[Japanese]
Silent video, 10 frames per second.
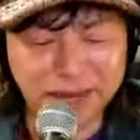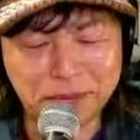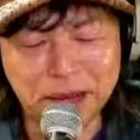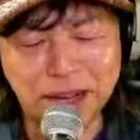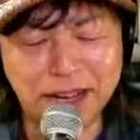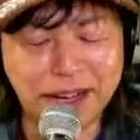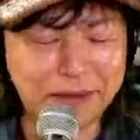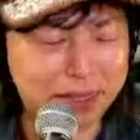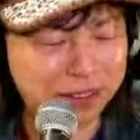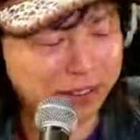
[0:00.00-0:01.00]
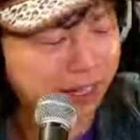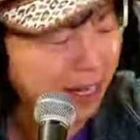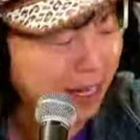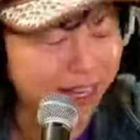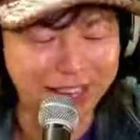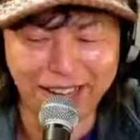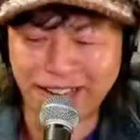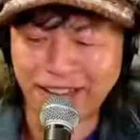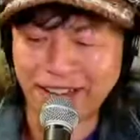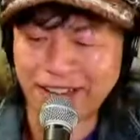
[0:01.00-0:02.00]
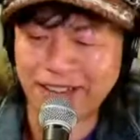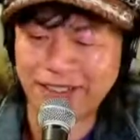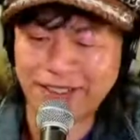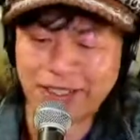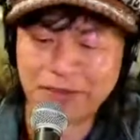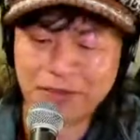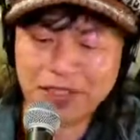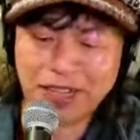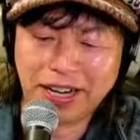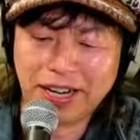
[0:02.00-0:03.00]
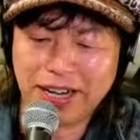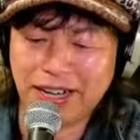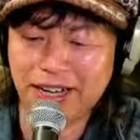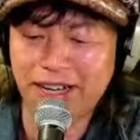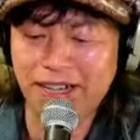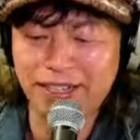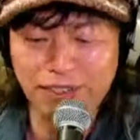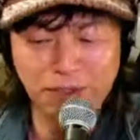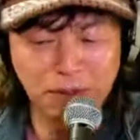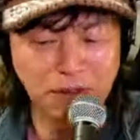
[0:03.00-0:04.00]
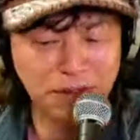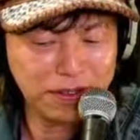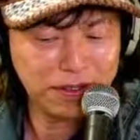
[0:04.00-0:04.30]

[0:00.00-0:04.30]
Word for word: まあありますんでね、えー、気が向いたらあ演奏も